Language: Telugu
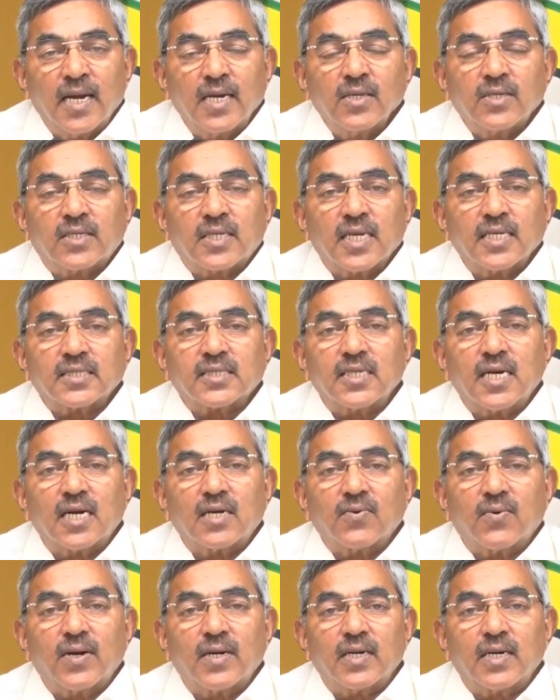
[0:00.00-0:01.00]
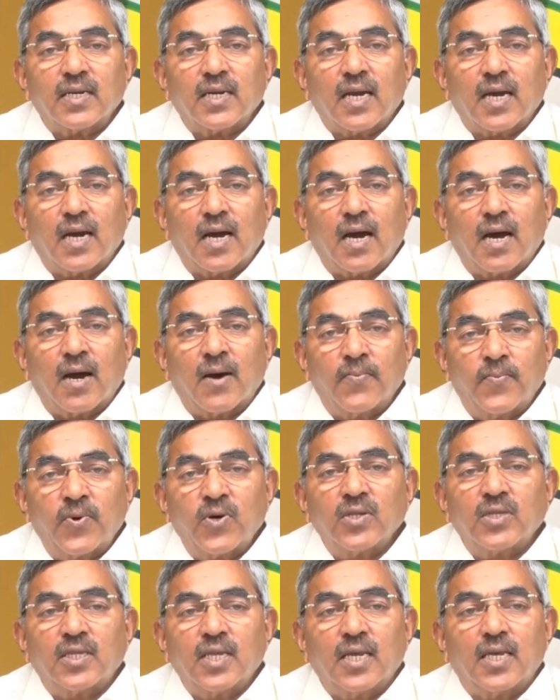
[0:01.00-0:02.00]
నేను చేసినటువంటి
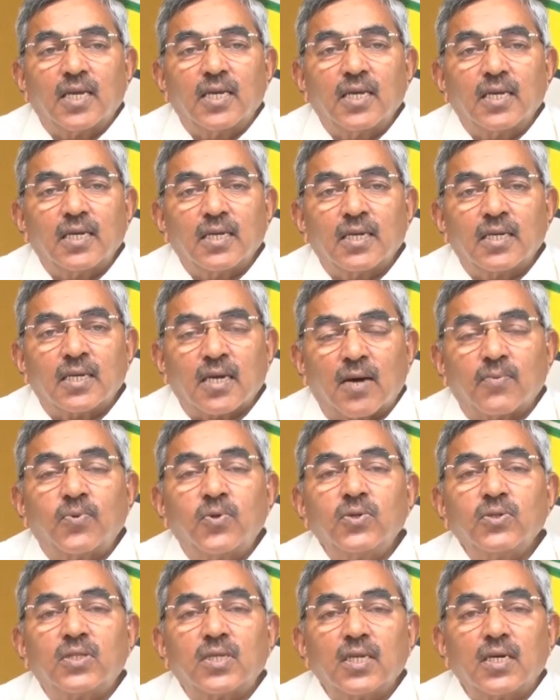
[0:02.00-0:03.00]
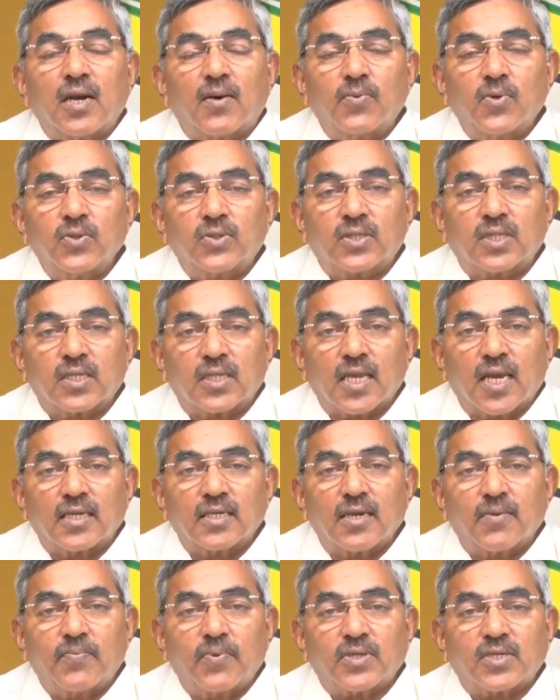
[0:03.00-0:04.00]
అభివృద్ధి నభూతి నభవిష్యతి
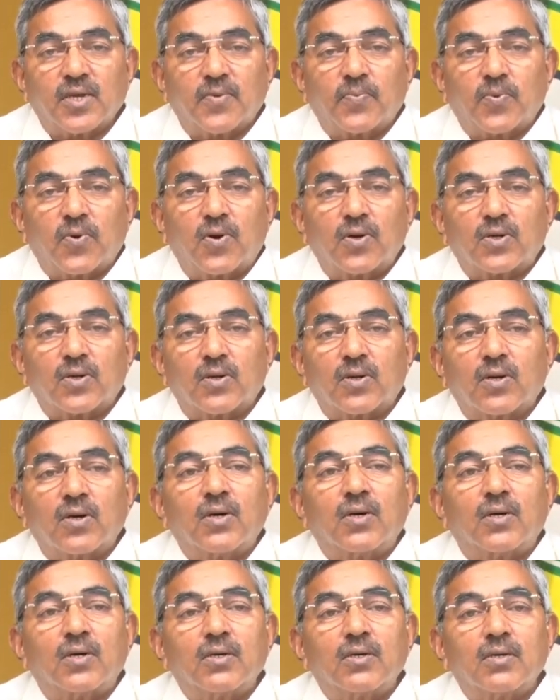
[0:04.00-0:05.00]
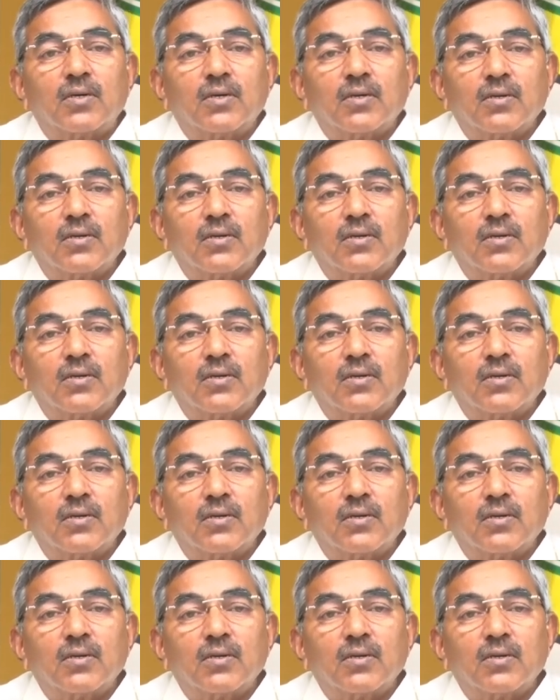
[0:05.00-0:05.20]
అని చెప్పి చెప్పుకోవటంలో